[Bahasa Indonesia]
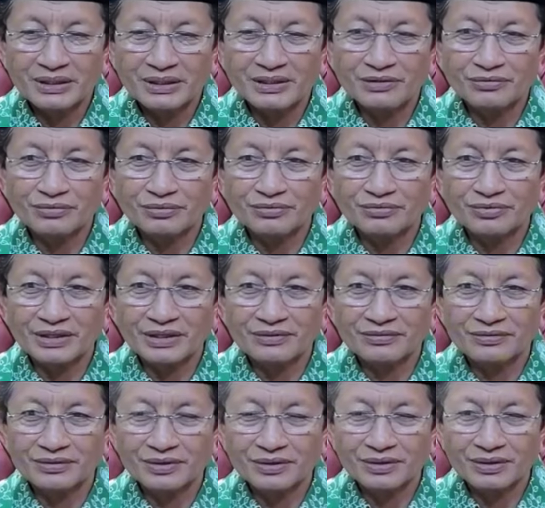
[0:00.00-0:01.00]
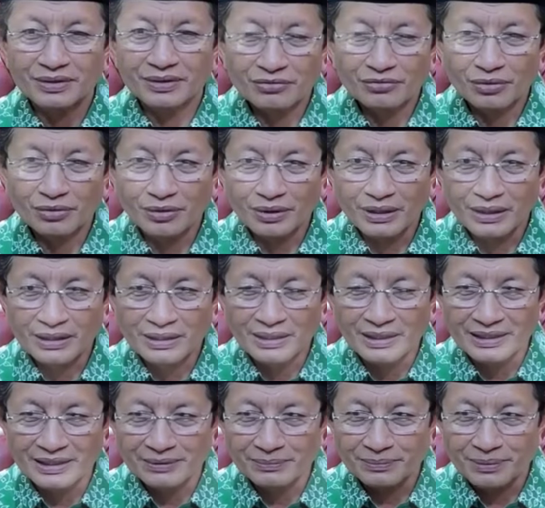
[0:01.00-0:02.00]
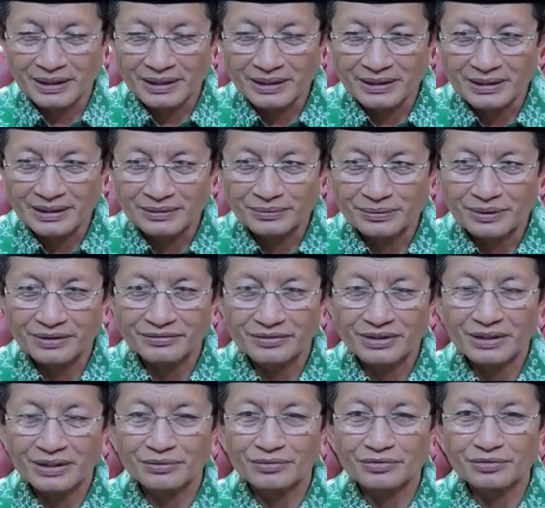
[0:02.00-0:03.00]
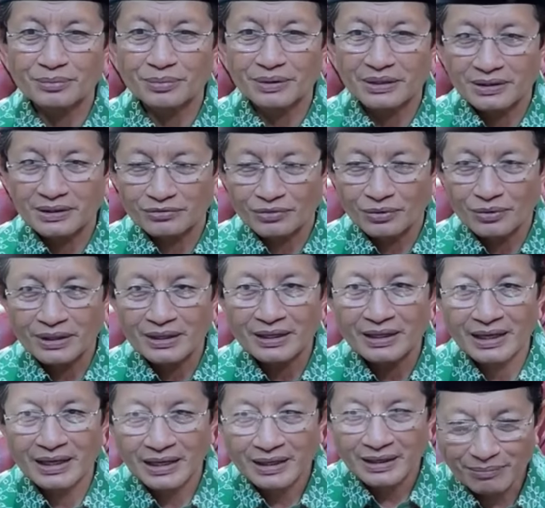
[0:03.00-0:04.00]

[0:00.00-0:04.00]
Dukungan dari Menteri Agama Nasaruddin Umar memberikan legitimasi bagi